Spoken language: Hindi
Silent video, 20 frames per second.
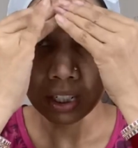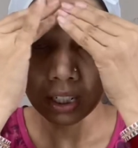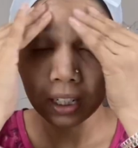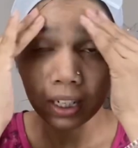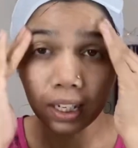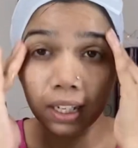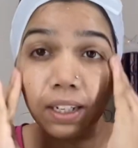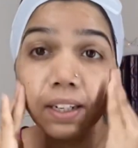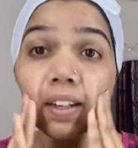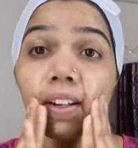
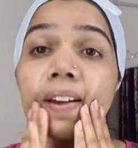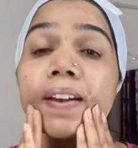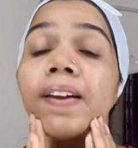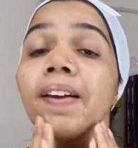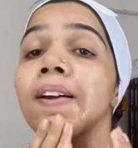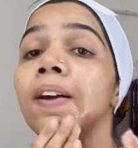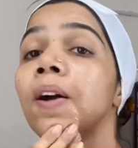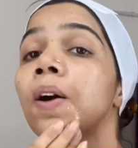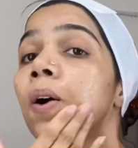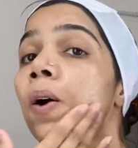नहीं
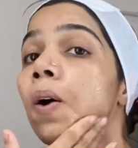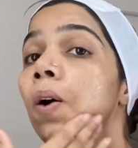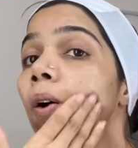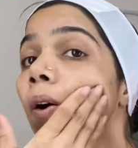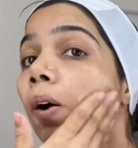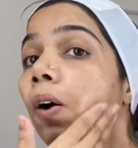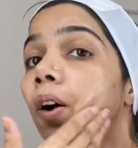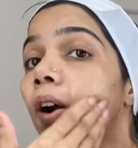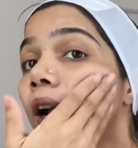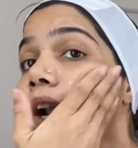हैं
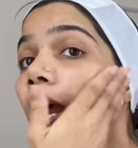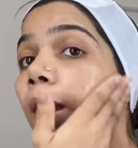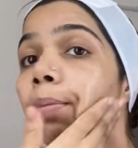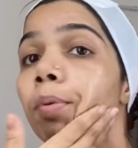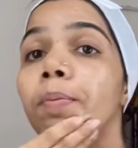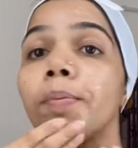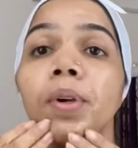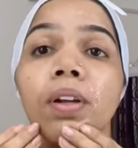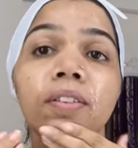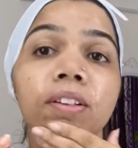और आप
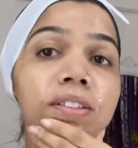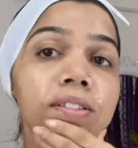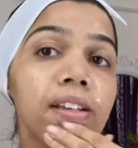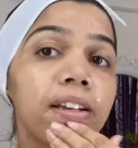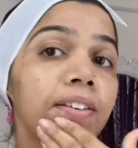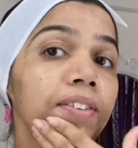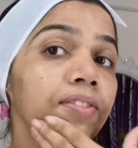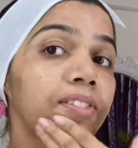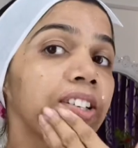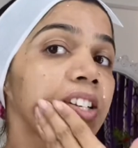अपना
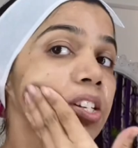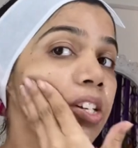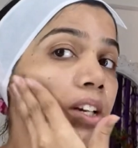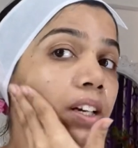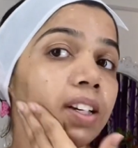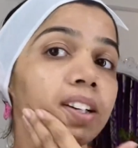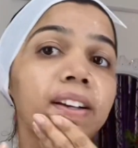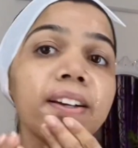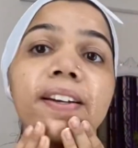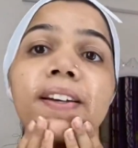सेल्फ फेशियल
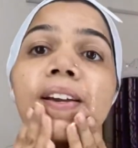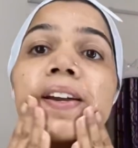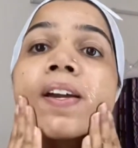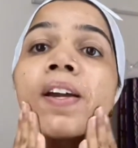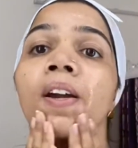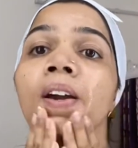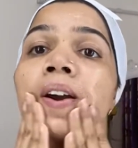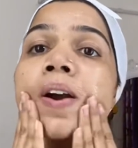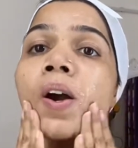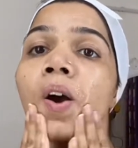कर रहे हैं
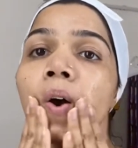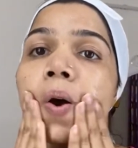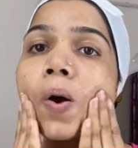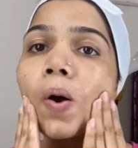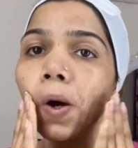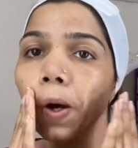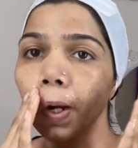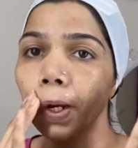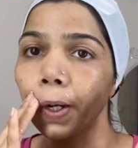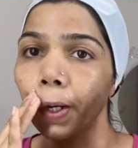
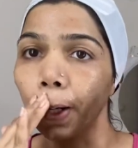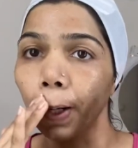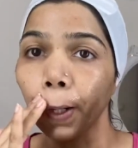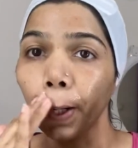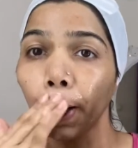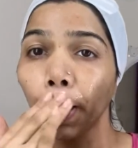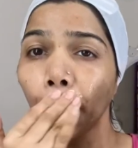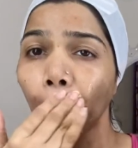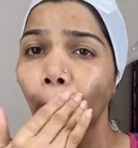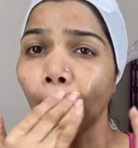और
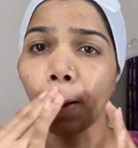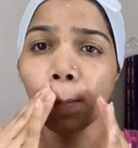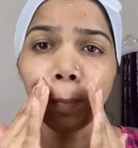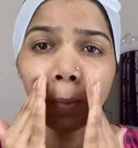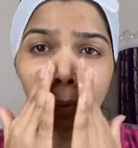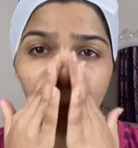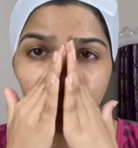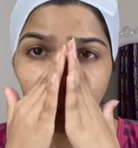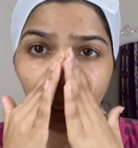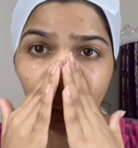आप
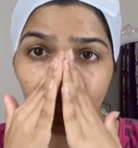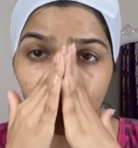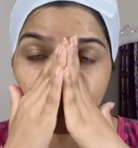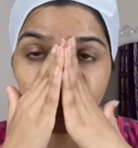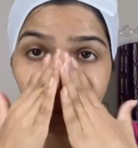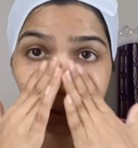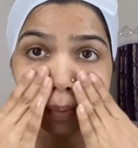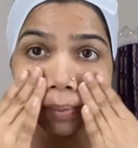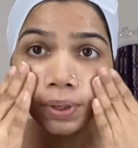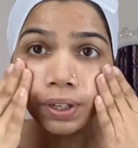लोग घर
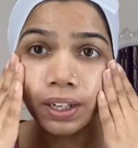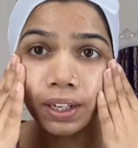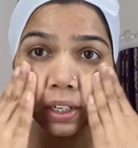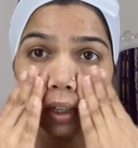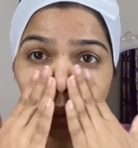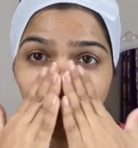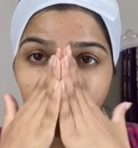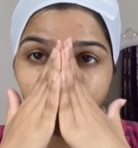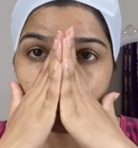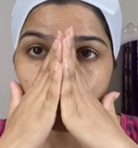पे भी
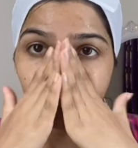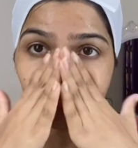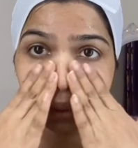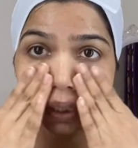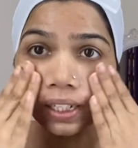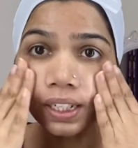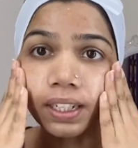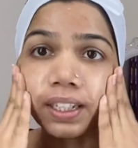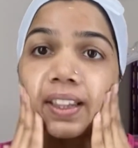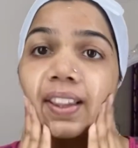अगर कभी
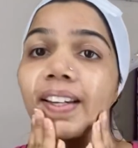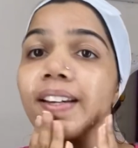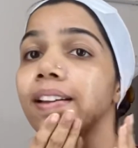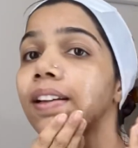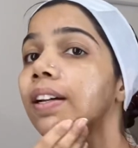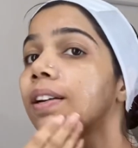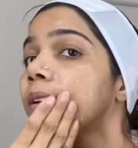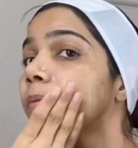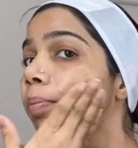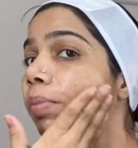करते हैं
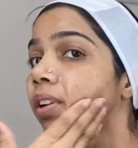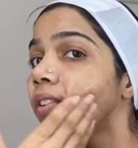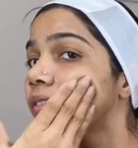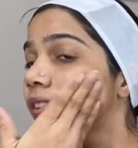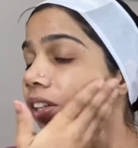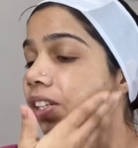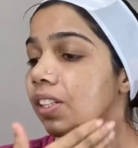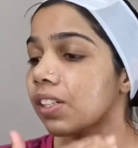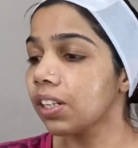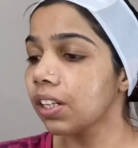अपना
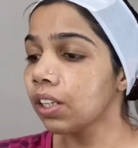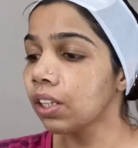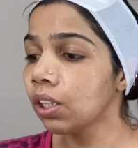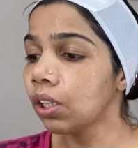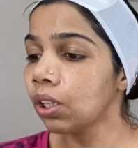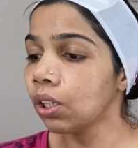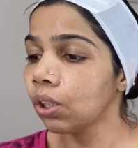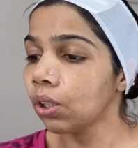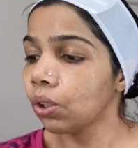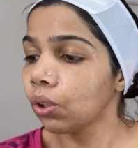फेशियल
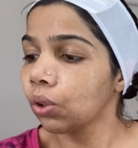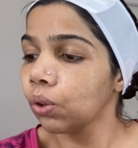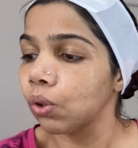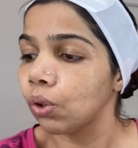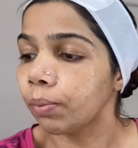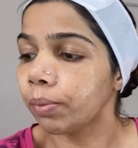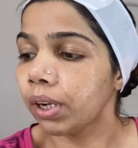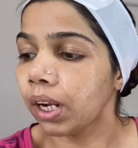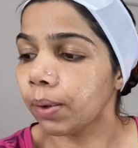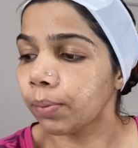तो
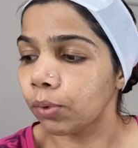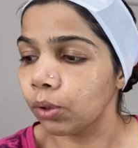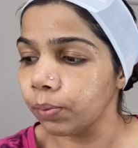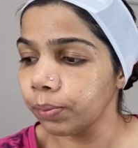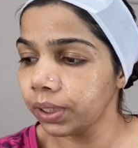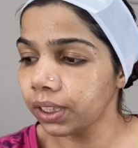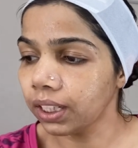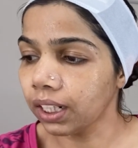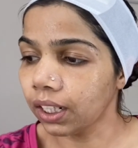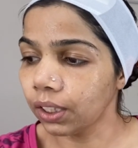मैं आपको
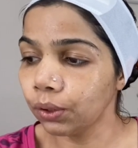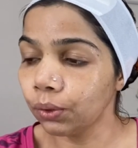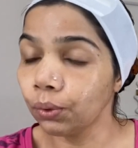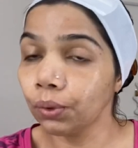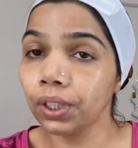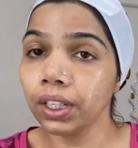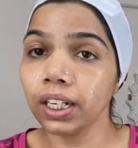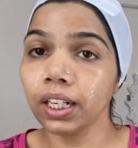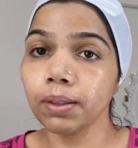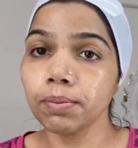बता दूं
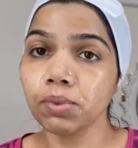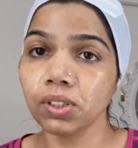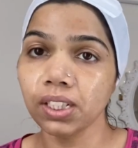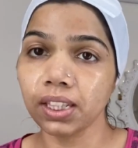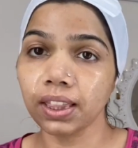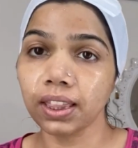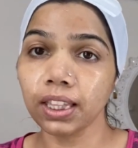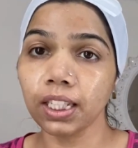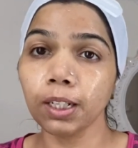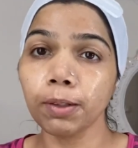कि हम
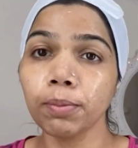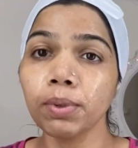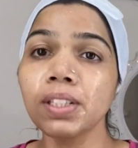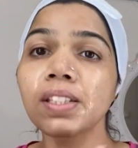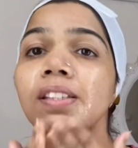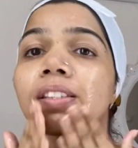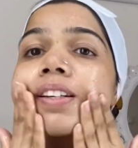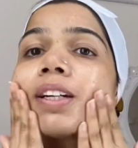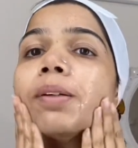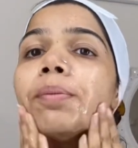जितने भी
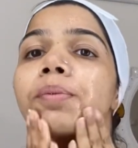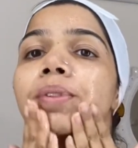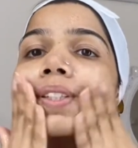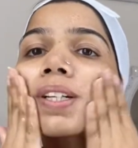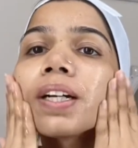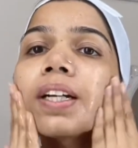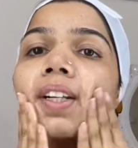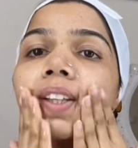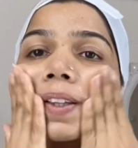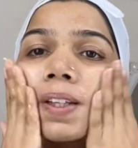स्टेप्स
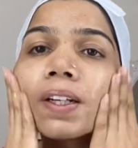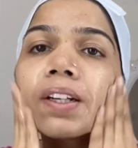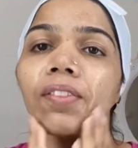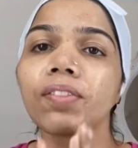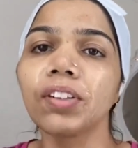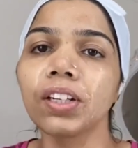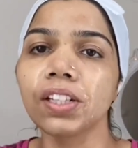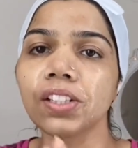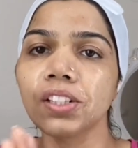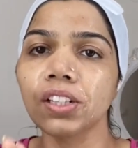करते हैं
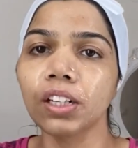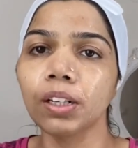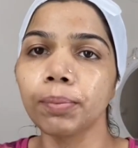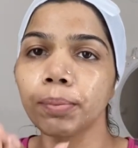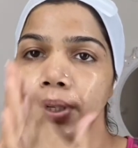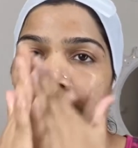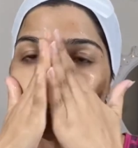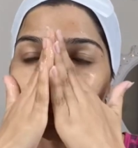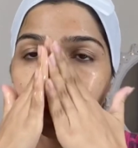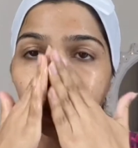फेशियल में